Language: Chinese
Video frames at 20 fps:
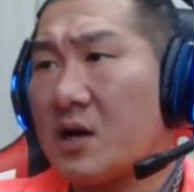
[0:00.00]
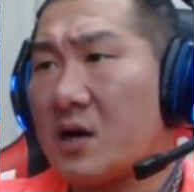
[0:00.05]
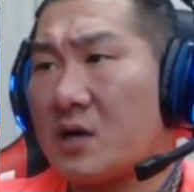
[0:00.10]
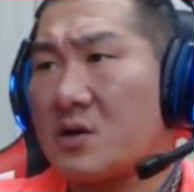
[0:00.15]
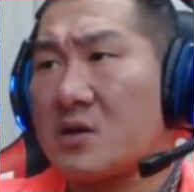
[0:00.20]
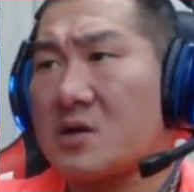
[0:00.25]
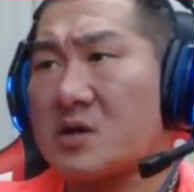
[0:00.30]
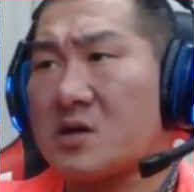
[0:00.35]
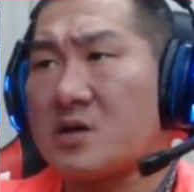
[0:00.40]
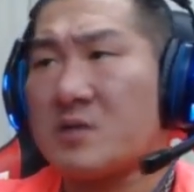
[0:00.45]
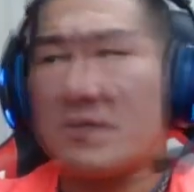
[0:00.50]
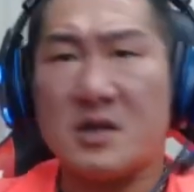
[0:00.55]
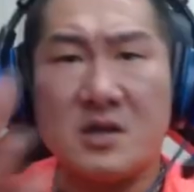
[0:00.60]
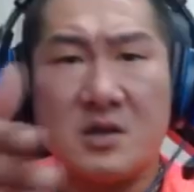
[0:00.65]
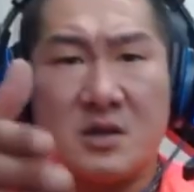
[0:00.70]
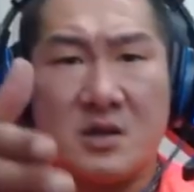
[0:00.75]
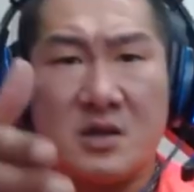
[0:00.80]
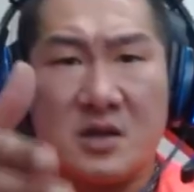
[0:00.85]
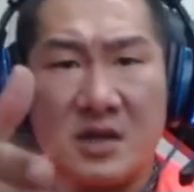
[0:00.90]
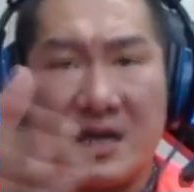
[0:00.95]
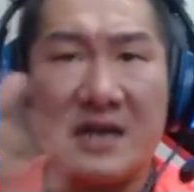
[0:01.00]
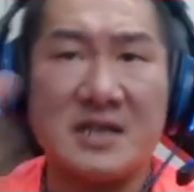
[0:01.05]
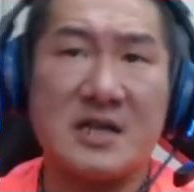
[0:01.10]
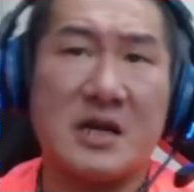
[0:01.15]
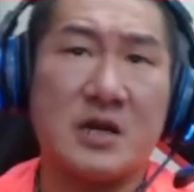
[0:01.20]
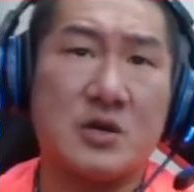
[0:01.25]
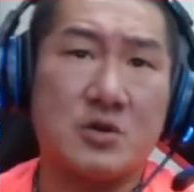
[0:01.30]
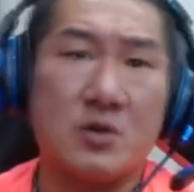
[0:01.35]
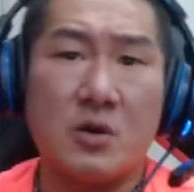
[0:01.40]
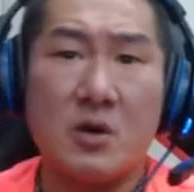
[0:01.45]
高雄市民一样这
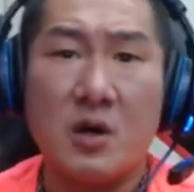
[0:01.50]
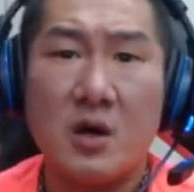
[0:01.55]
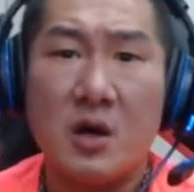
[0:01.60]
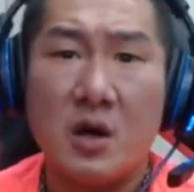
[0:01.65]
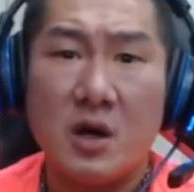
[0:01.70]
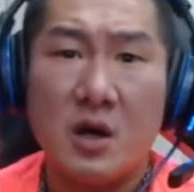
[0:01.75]
样做，